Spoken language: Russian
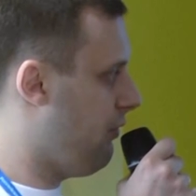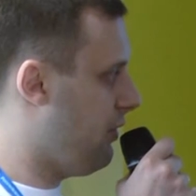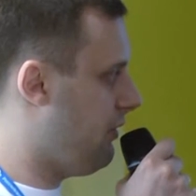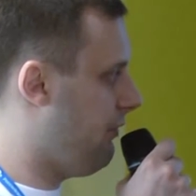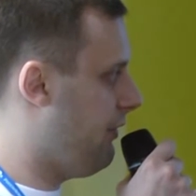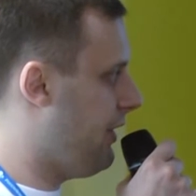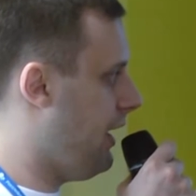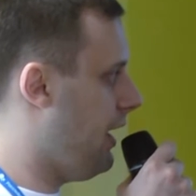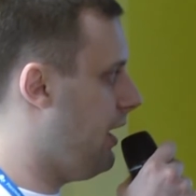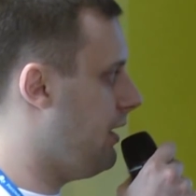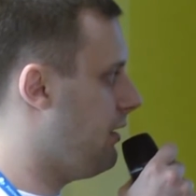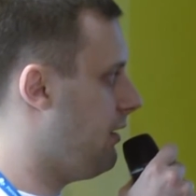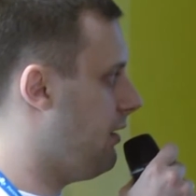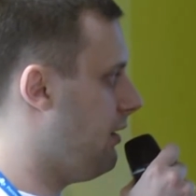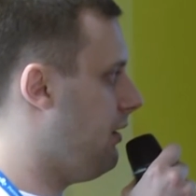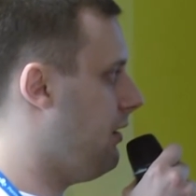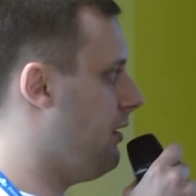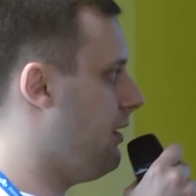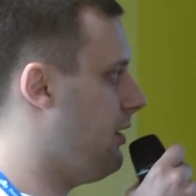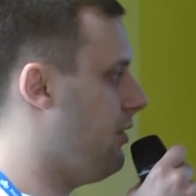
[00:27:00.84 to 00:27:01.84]
вот вариант
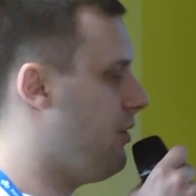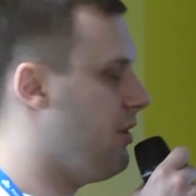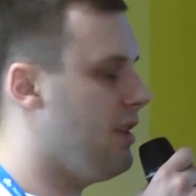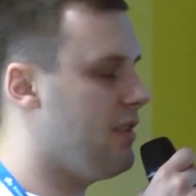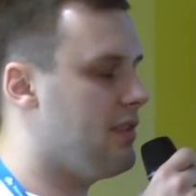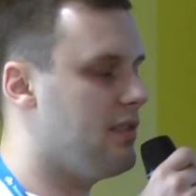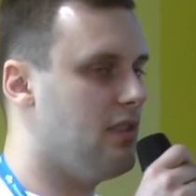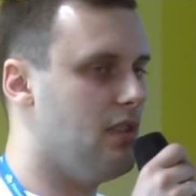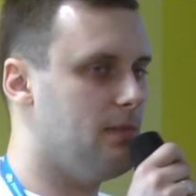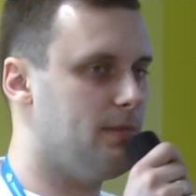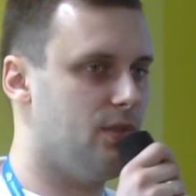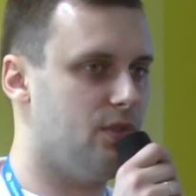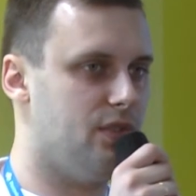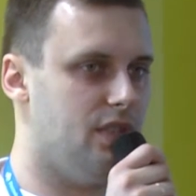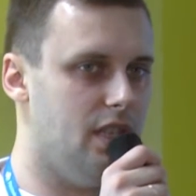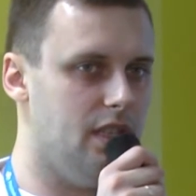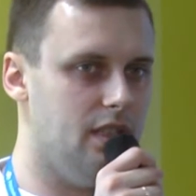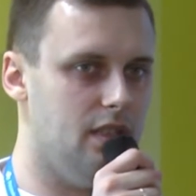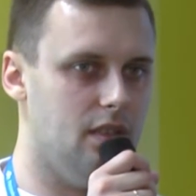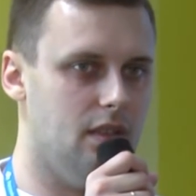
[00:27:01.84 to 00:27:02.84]
э, сейчас на
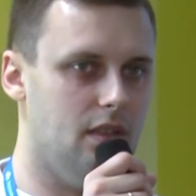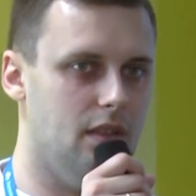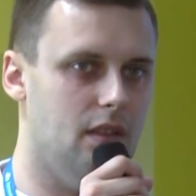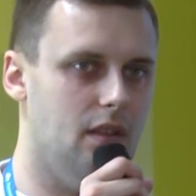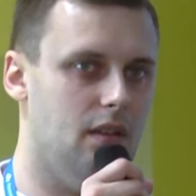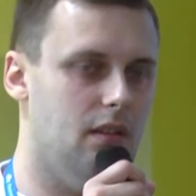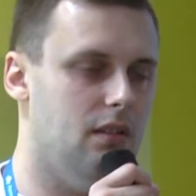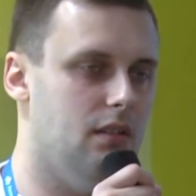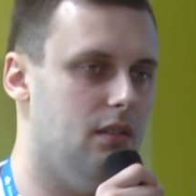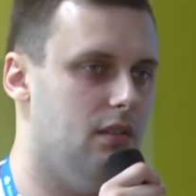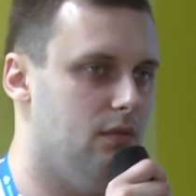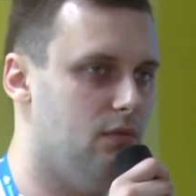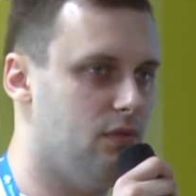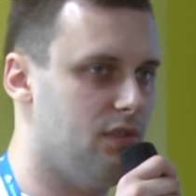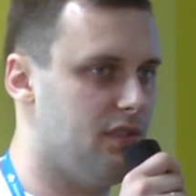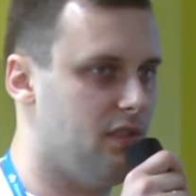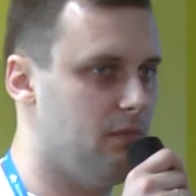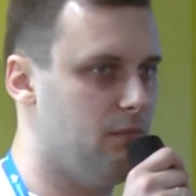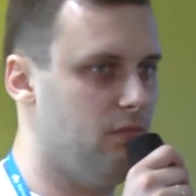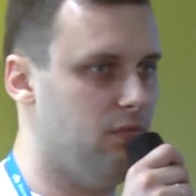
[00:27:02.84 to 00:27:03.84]
обсуждении э,
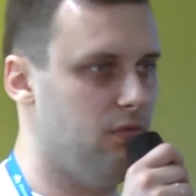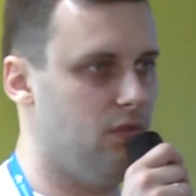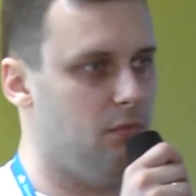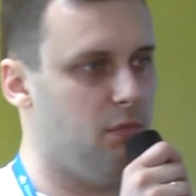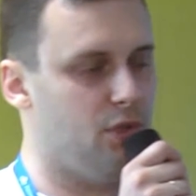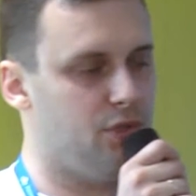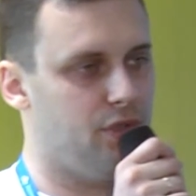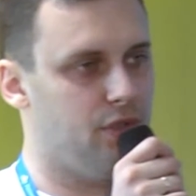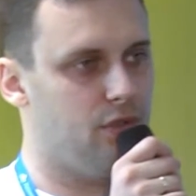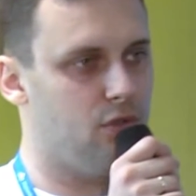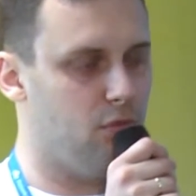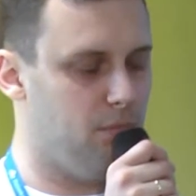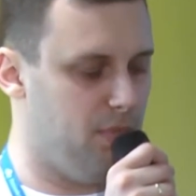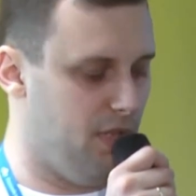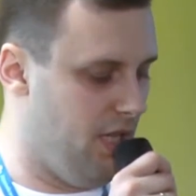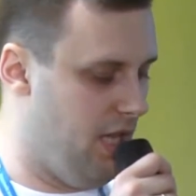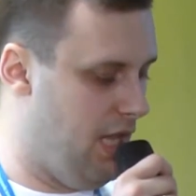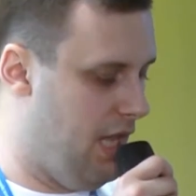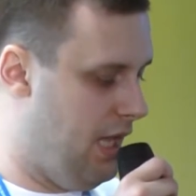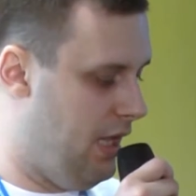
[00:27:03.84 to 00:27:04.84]
у рабочей
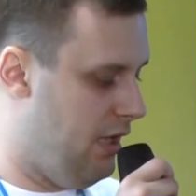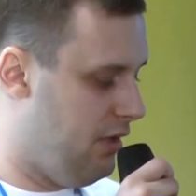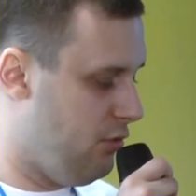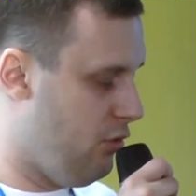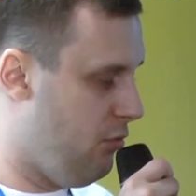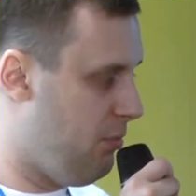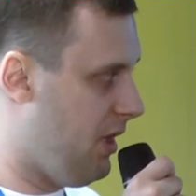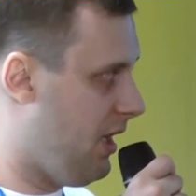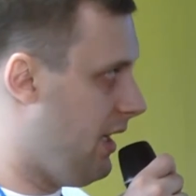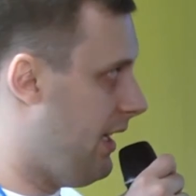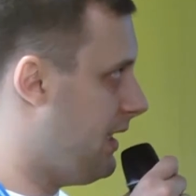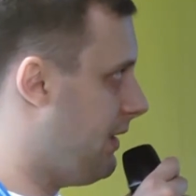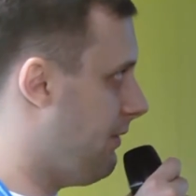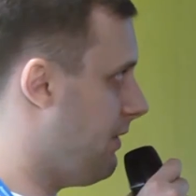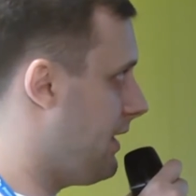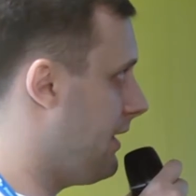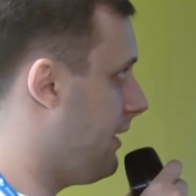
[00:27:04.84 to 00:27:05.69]
группы, но пока этого